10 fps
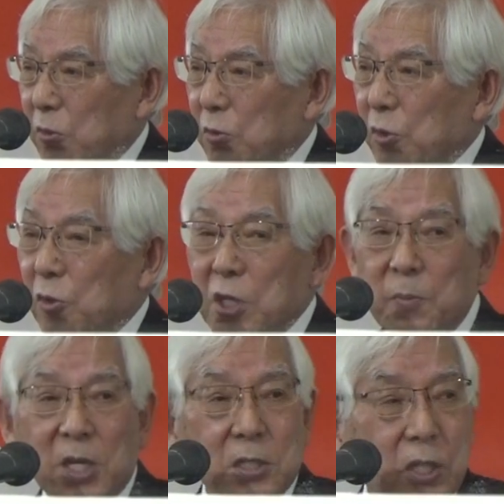この米
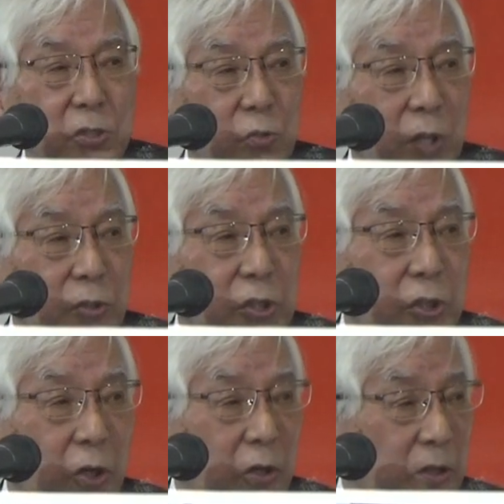山記念小学事
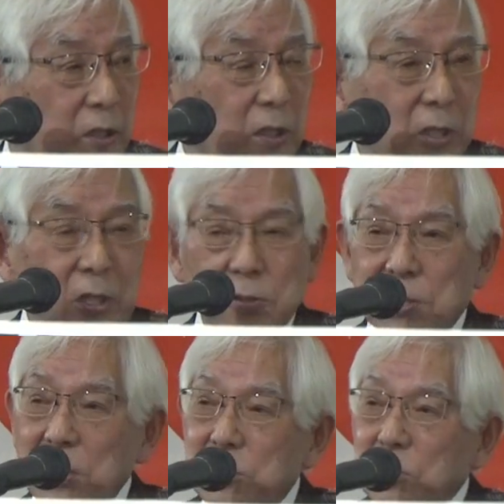業
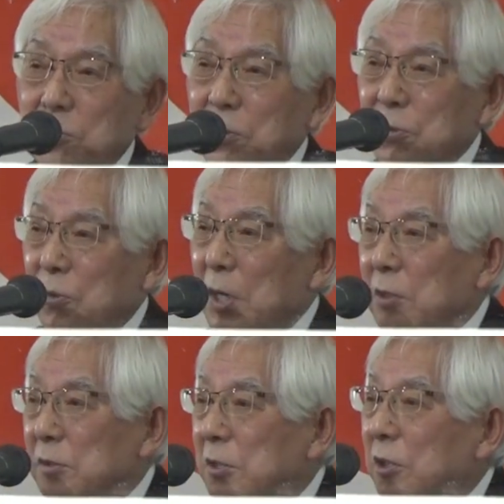2つの特徴が
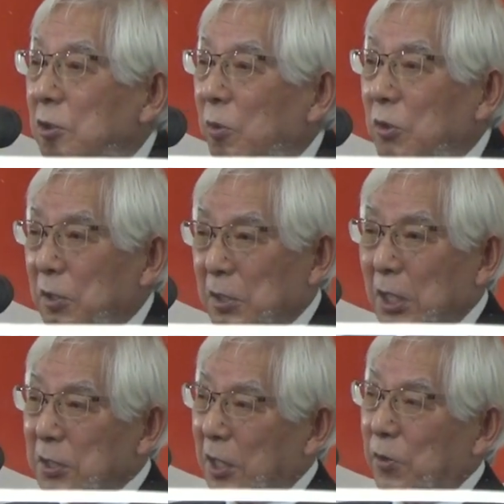あるんですけども
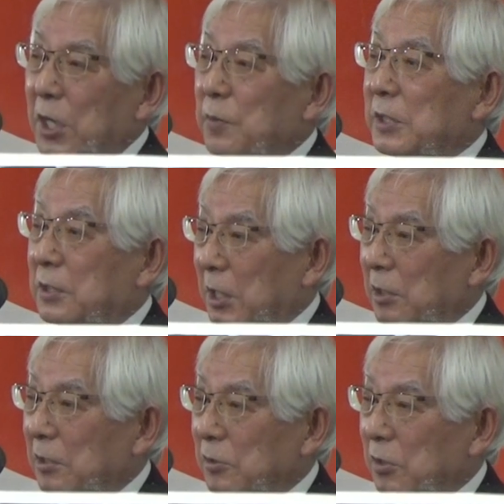何だか分かりますか